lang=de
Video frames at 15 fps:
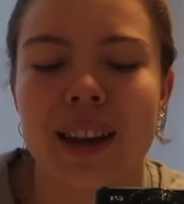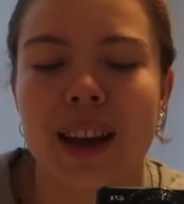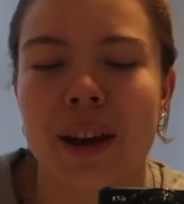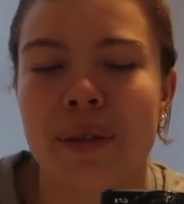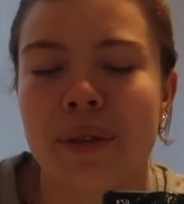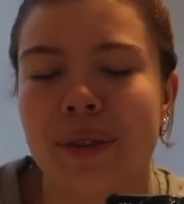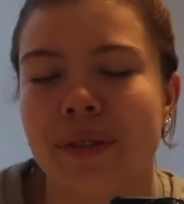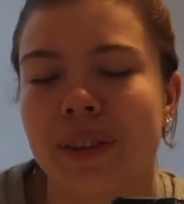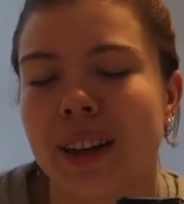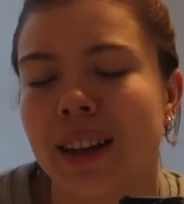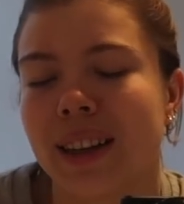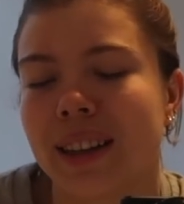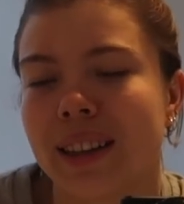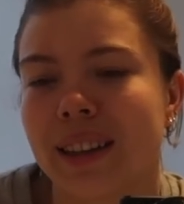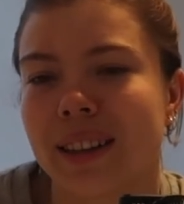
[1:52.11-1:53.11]
Einfach weil
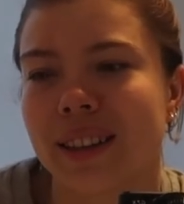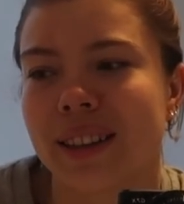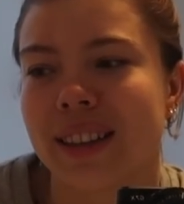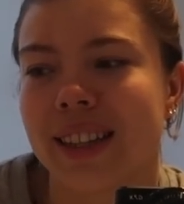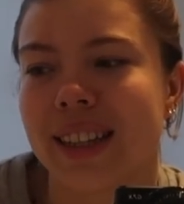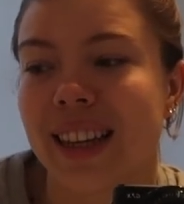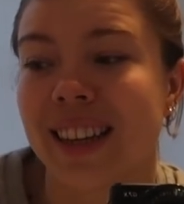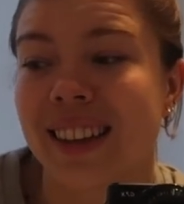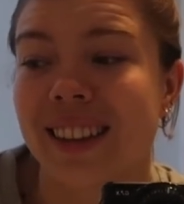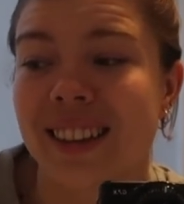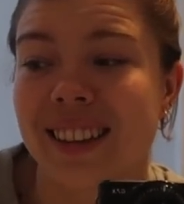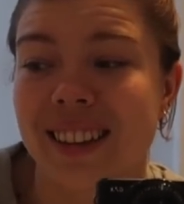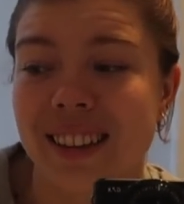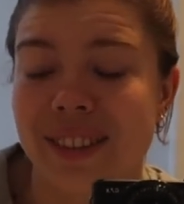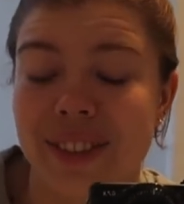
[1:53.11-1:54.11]
ich äh,
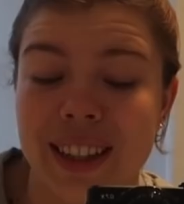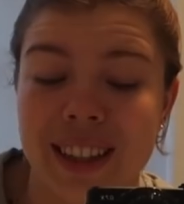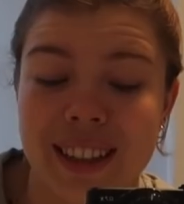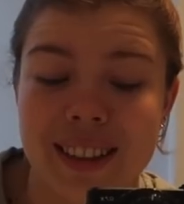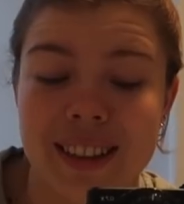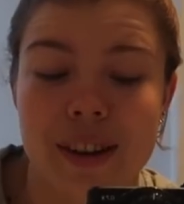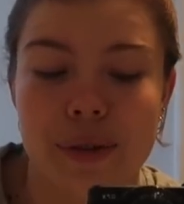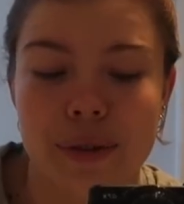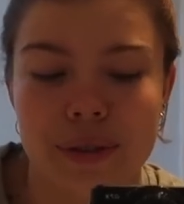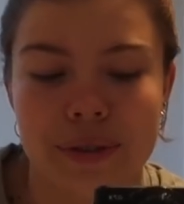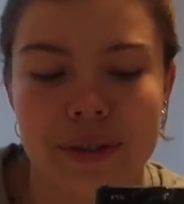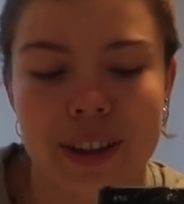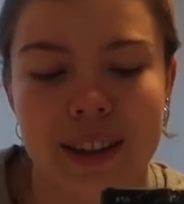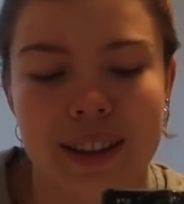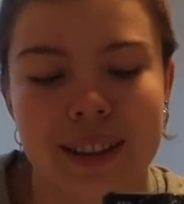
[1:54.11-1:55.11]
denke, dass wenn ich jetzt nach Hause
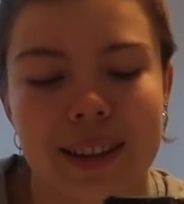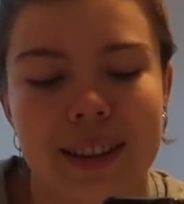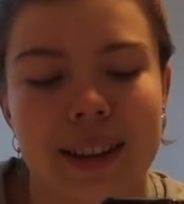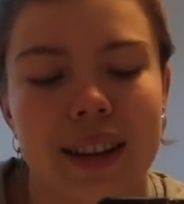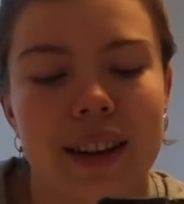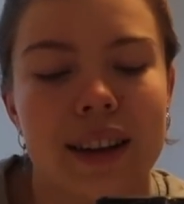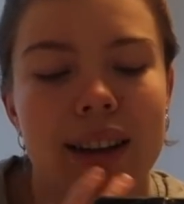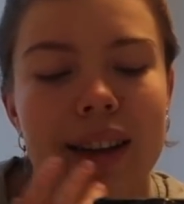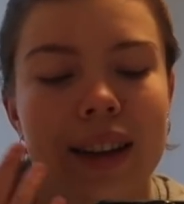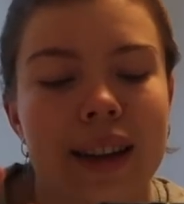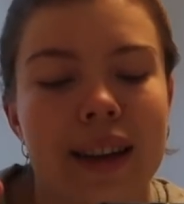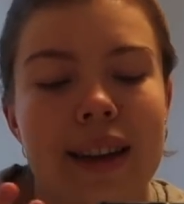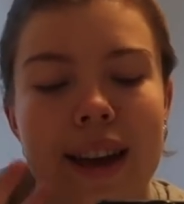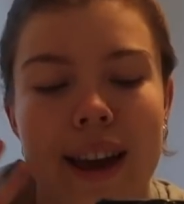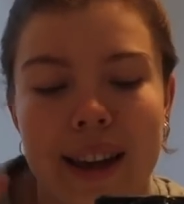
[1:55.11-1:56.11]
fahre, dass ich dann
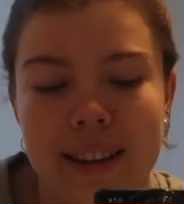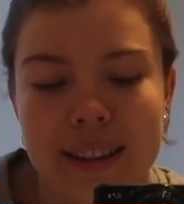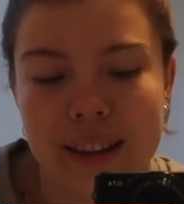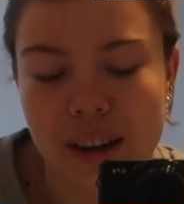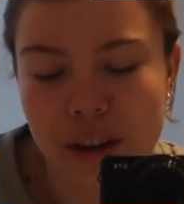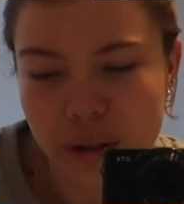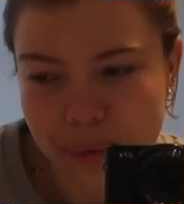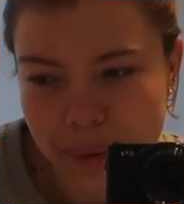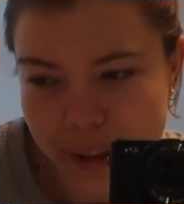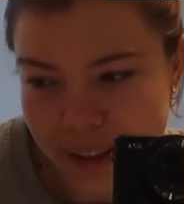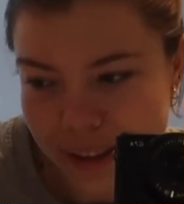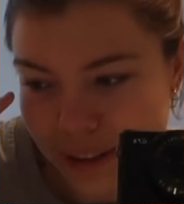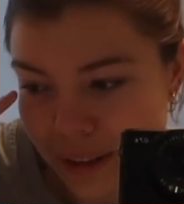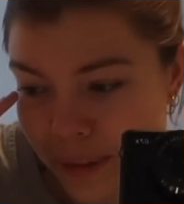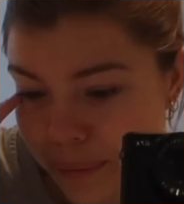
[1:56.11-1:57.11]
extra
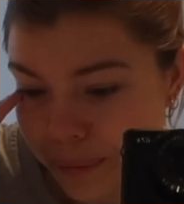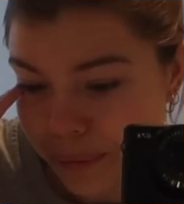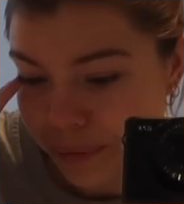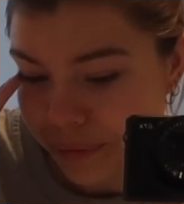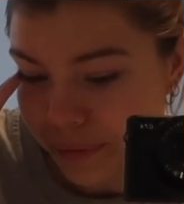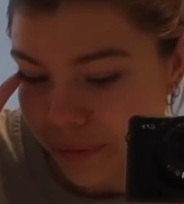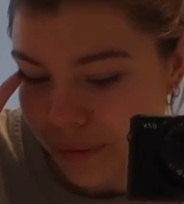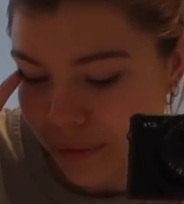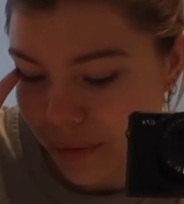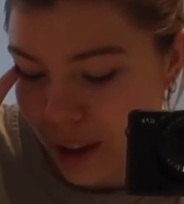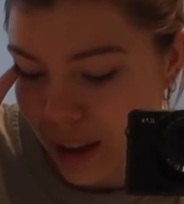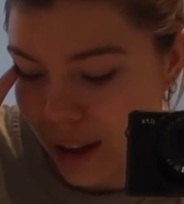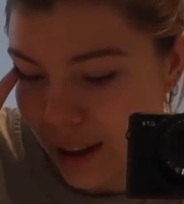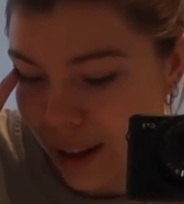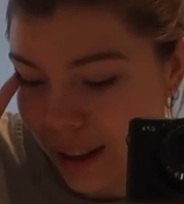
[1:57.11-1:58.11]
aufpasse,
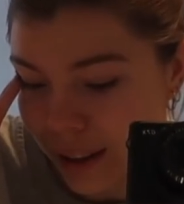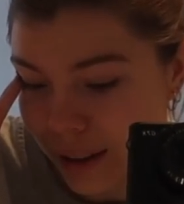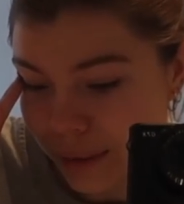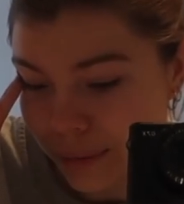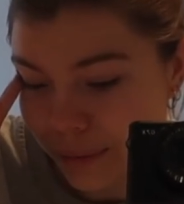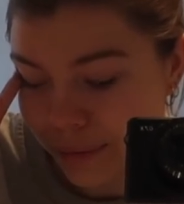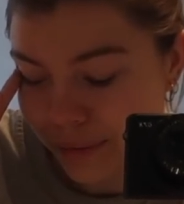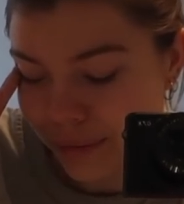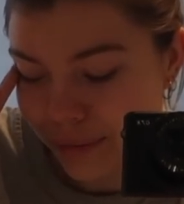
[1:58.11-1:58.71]
ähm,